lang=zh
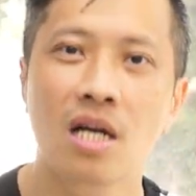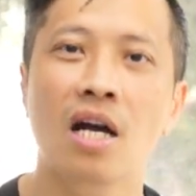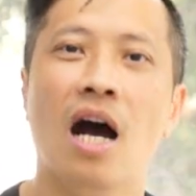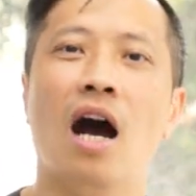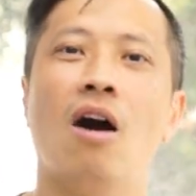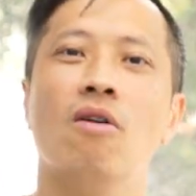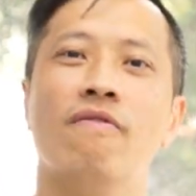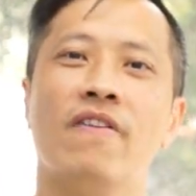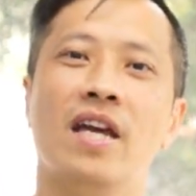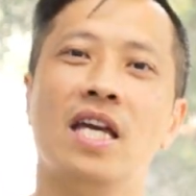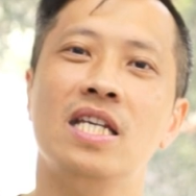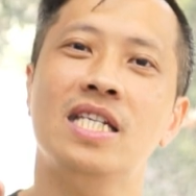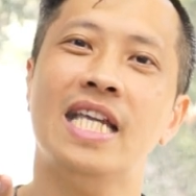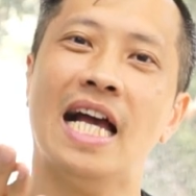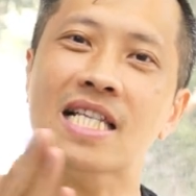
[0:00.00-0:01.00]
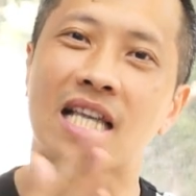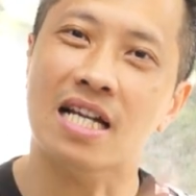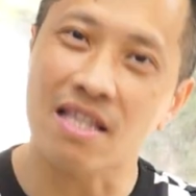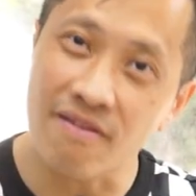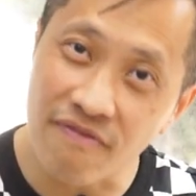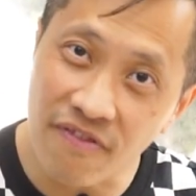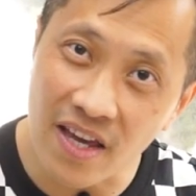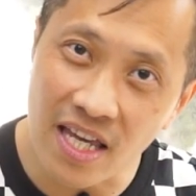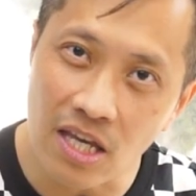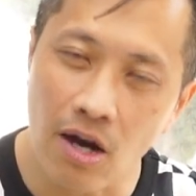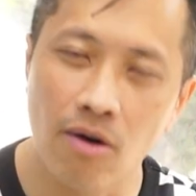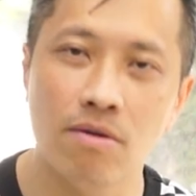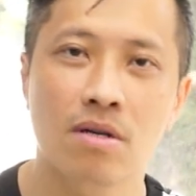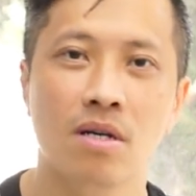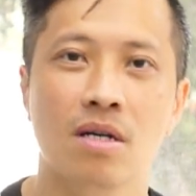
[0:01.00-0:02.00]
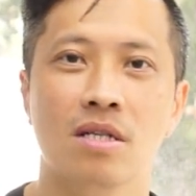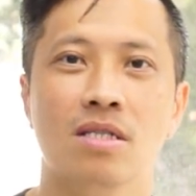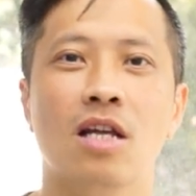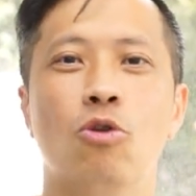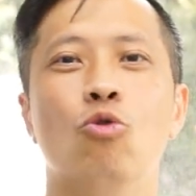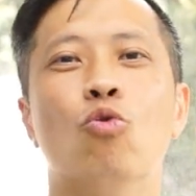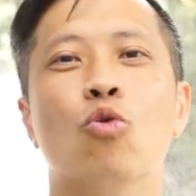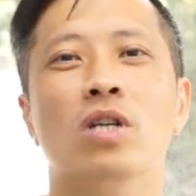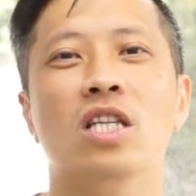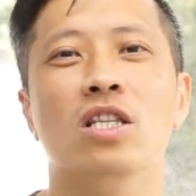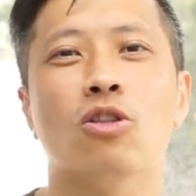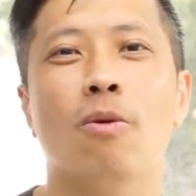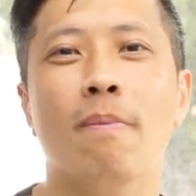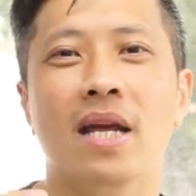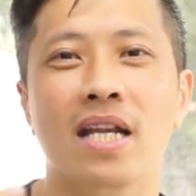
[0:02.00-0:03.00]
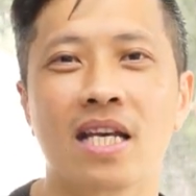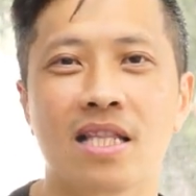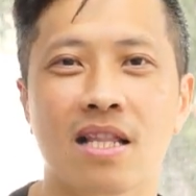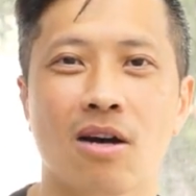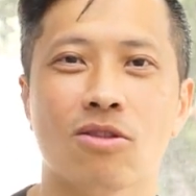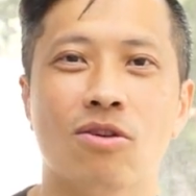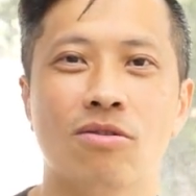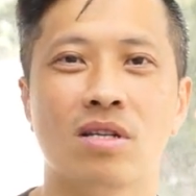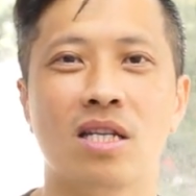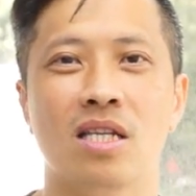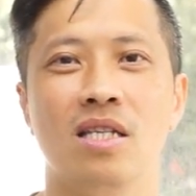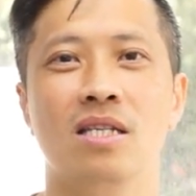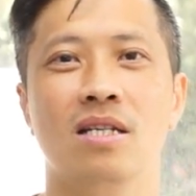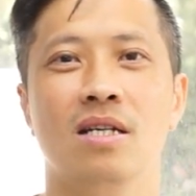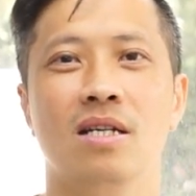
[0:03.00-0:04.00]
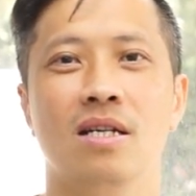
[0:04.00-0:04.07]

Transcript: 耗费下场的费用，那如果你都没练到东西，